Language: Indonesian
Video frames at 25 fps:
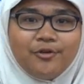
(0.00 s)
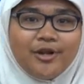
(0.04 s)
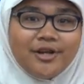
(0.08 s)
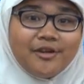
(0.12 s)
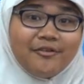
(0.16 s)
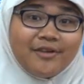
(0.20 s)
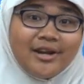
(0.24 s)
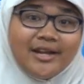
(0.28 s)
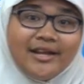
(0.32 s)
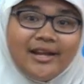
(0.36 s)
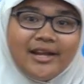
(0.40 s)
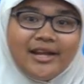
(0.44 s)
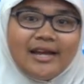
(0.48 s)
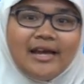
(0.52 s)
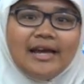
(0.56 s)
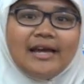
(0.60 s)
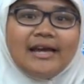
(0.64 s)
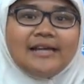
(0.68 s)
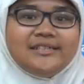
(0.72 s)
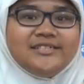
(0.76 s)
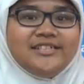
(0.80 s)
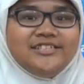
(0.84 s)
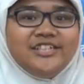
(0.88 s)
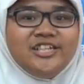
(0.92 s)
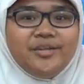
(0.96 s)
kuliah di luar negeri
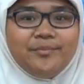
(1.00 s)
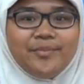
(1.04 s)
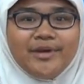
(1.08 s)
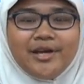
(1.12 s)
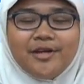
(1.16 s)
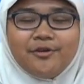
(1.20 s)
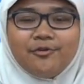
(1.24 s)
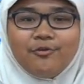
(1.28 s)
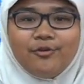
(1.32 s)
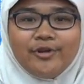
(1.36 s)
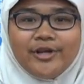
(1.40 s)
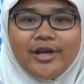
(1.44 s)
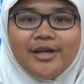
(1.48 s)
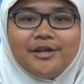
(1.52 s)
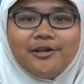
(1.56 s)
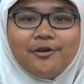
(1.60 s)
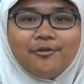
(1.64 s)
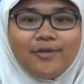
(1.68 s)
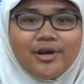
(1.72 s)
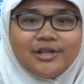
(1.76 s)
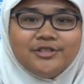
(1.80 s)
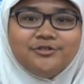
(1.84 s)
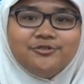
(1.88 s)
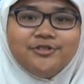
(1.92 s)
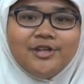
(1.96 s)
saya jadi pengen kuliah di
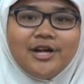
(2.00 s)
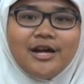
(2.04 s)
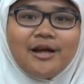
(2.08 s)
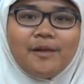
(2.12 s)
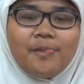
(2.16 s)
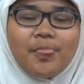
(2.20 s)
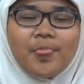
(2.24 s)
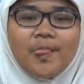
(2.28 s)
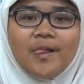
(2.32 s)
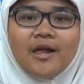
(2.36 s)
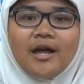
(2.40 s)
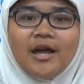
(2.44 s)
luar juga